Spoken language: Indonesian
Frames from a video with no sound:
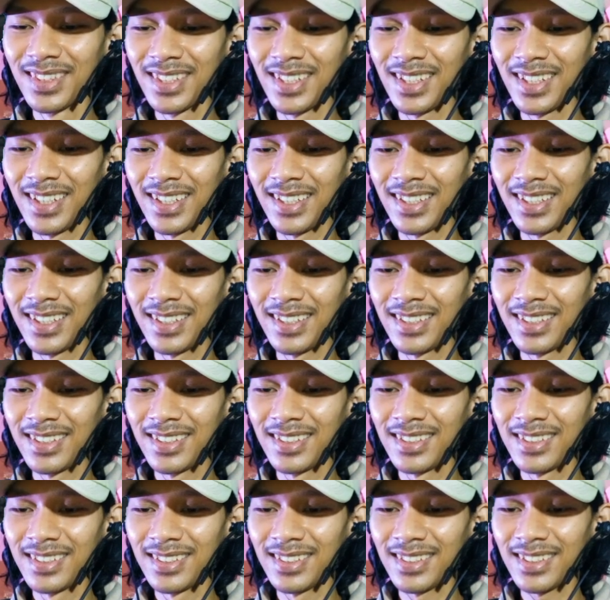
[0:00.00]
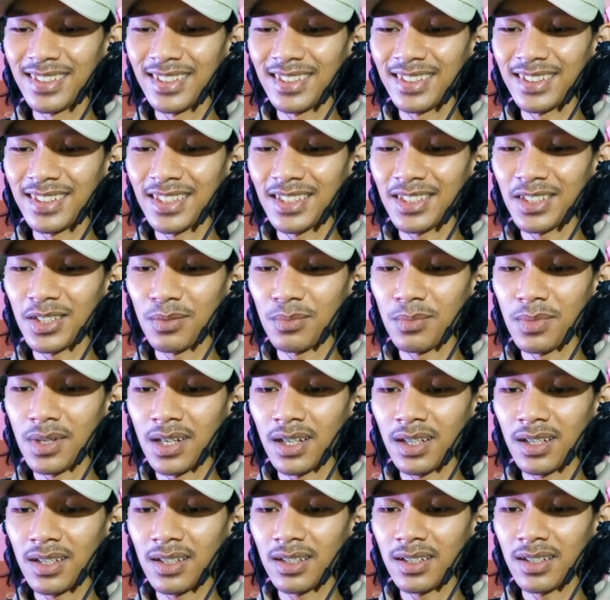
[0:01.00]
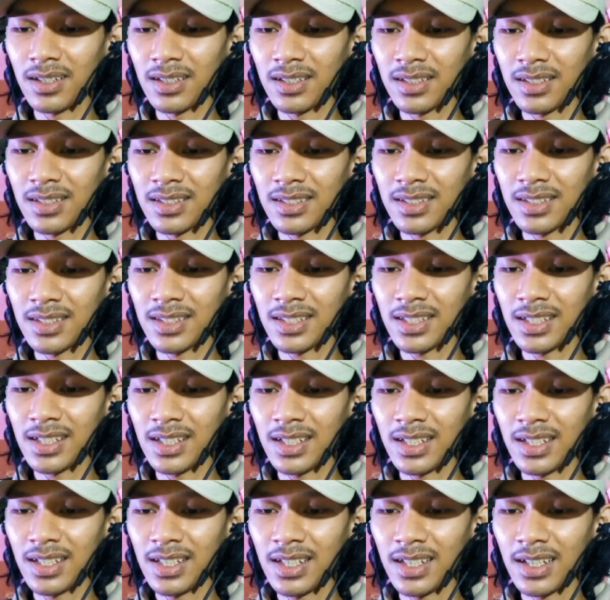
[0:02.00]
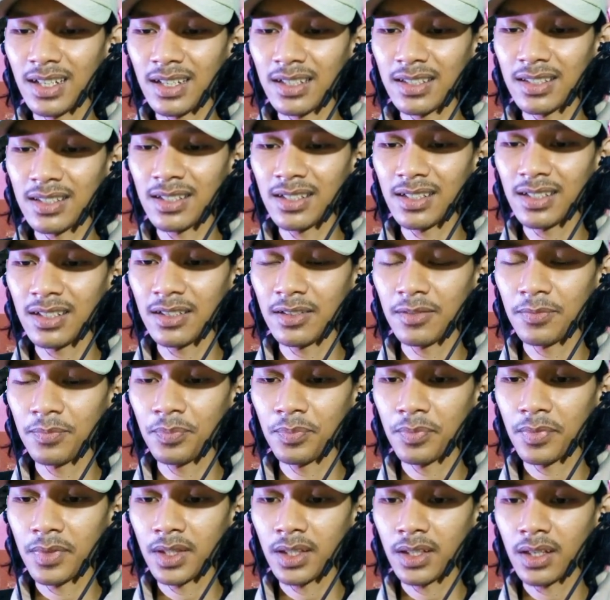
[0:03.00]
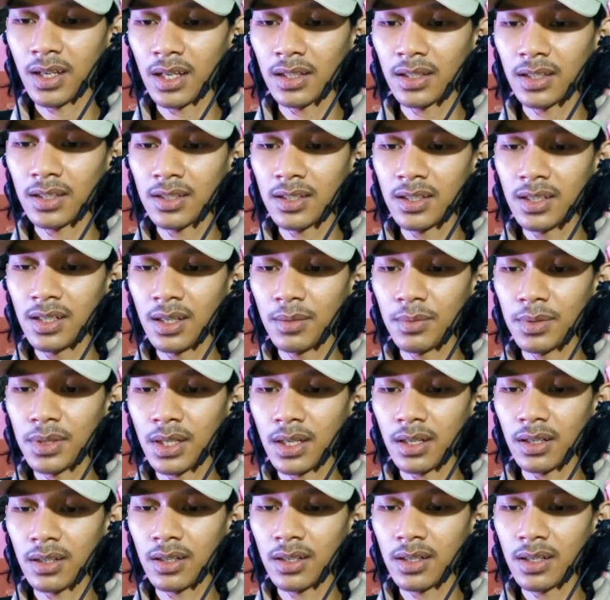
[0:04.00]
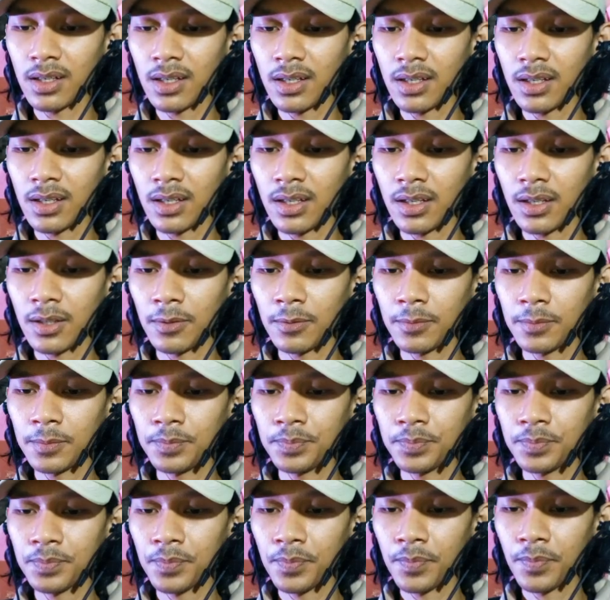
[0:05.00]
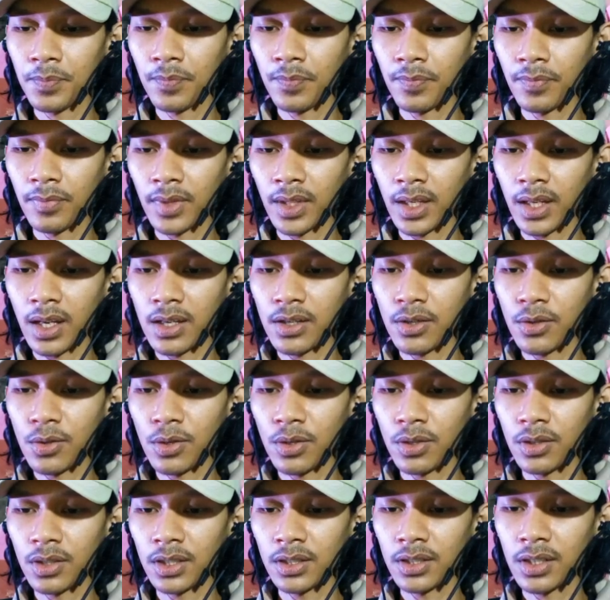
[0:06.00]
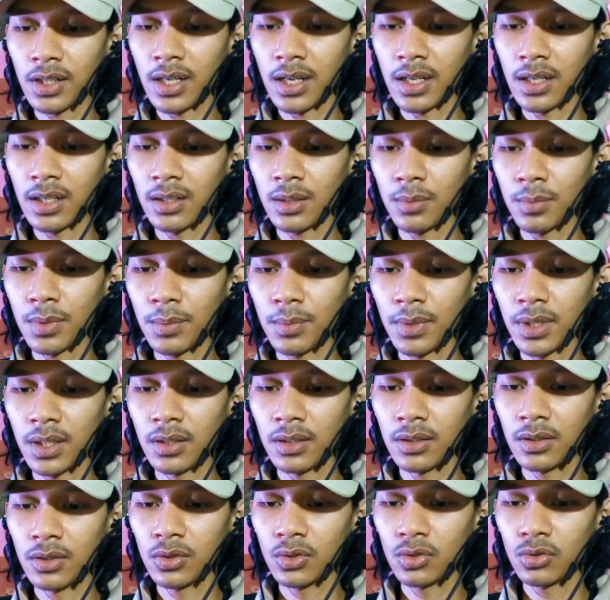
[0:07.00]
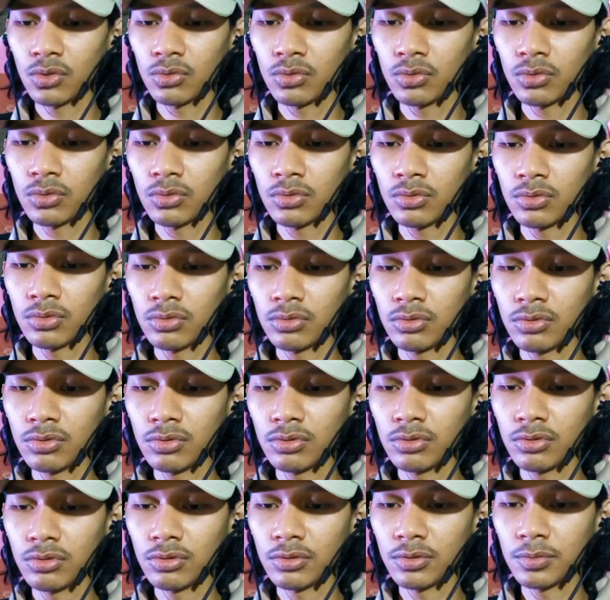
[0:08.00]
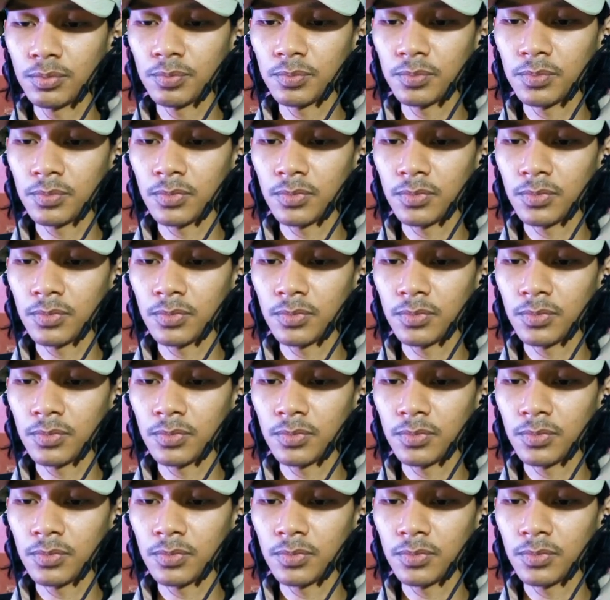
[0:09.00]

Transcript: nah kita coba ke sini nggak sih ke atas sini nggak bisa nah ayo kita lari teman-teman uh